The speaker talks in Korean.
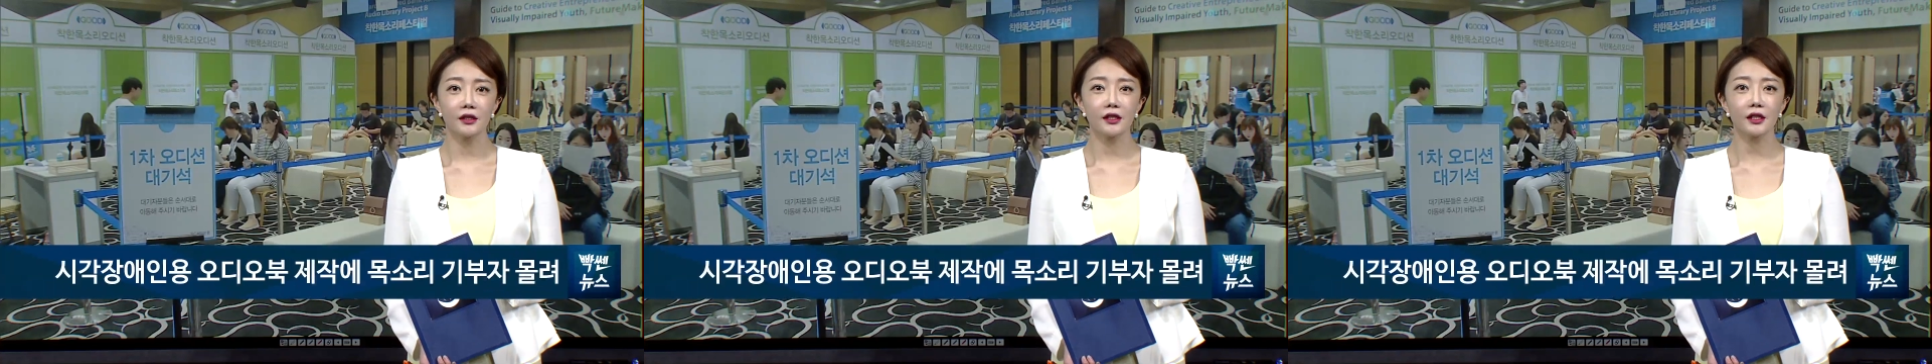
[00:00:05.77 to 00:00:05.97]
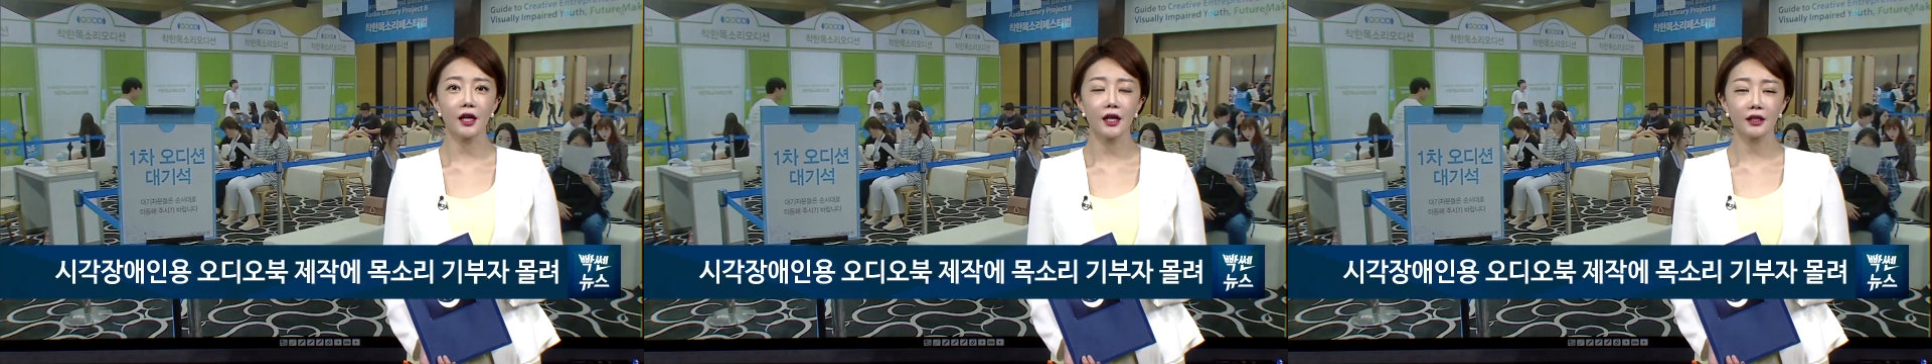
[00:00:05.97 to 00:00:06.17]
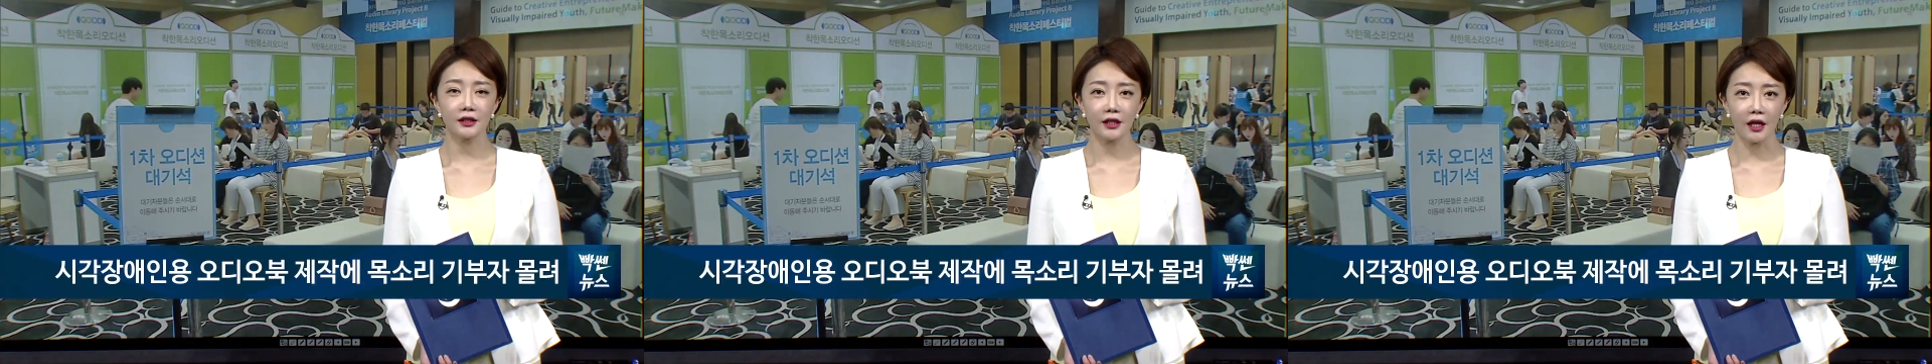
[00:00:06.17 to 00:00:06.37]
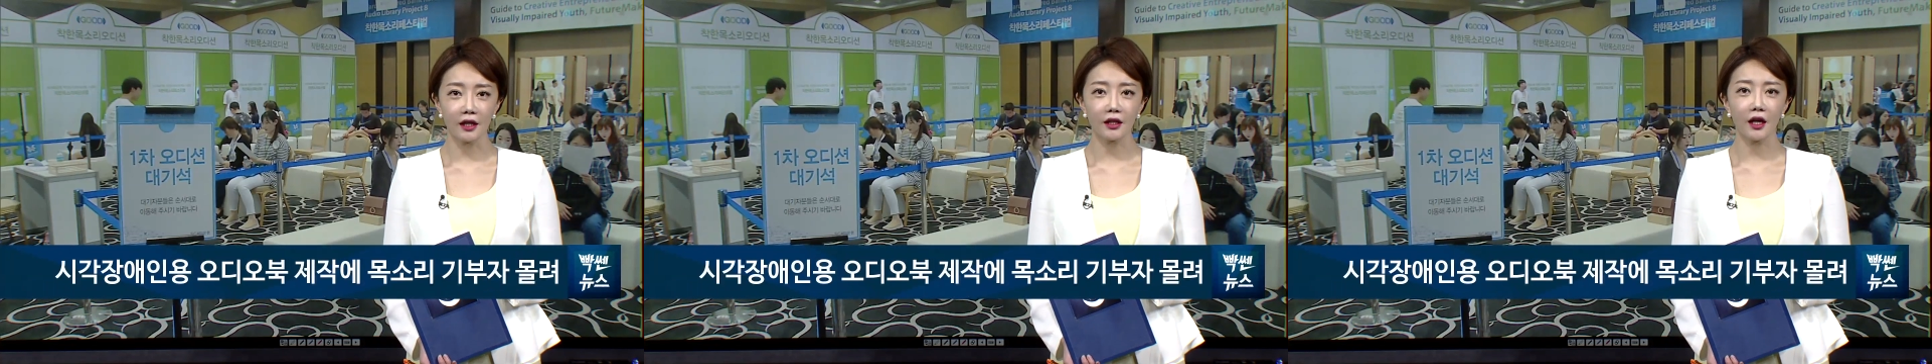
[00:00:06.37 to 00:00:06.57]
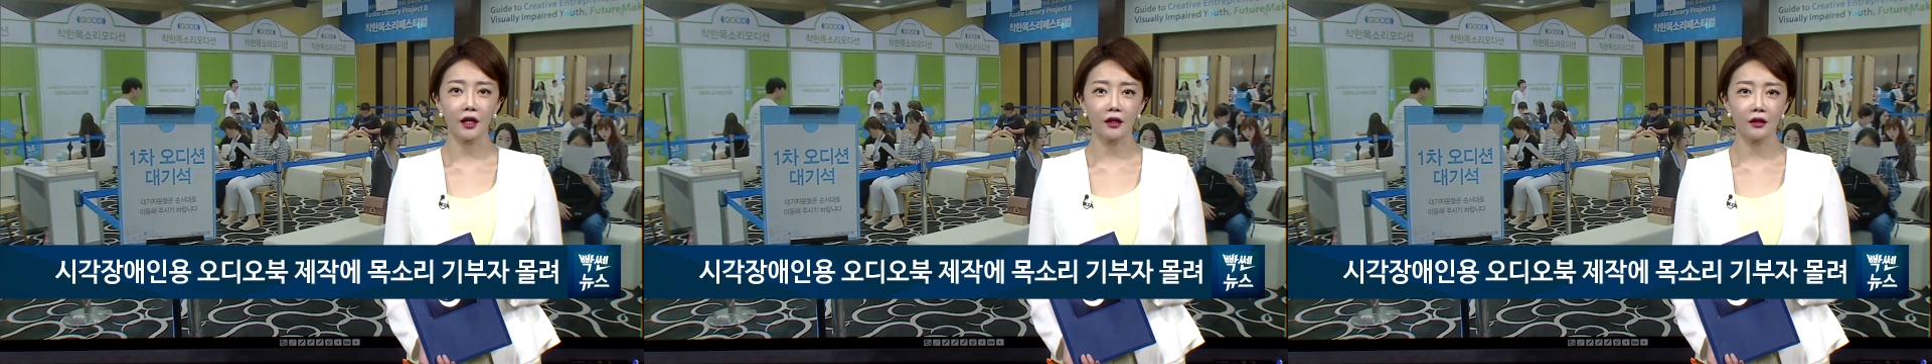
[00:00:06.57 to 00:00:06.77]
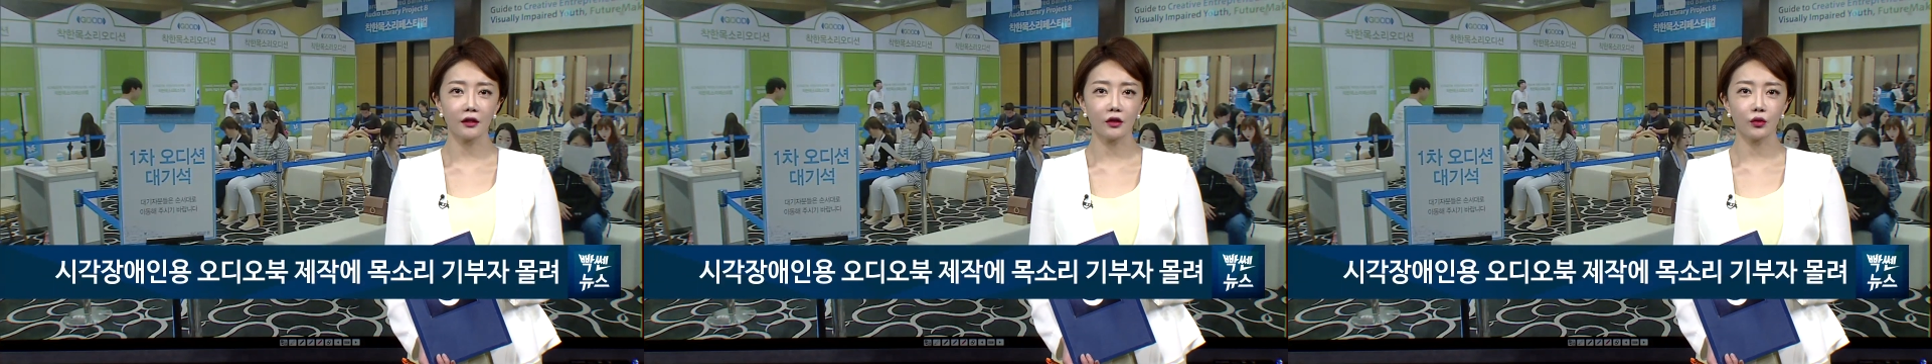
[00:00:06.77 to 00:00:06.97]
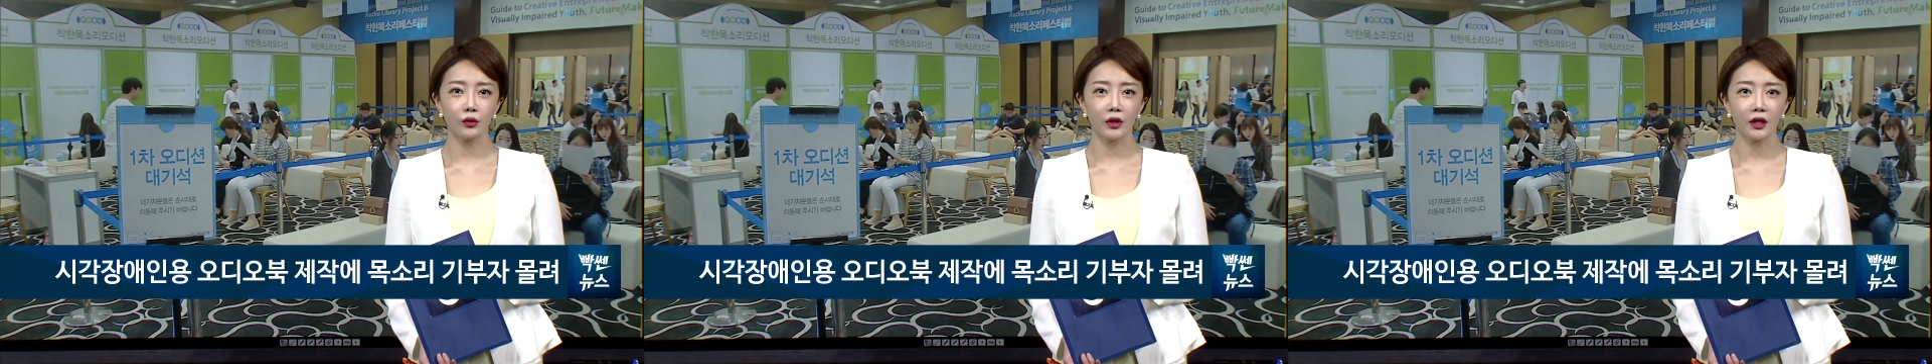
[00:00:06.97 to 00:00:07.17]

시각장애인들을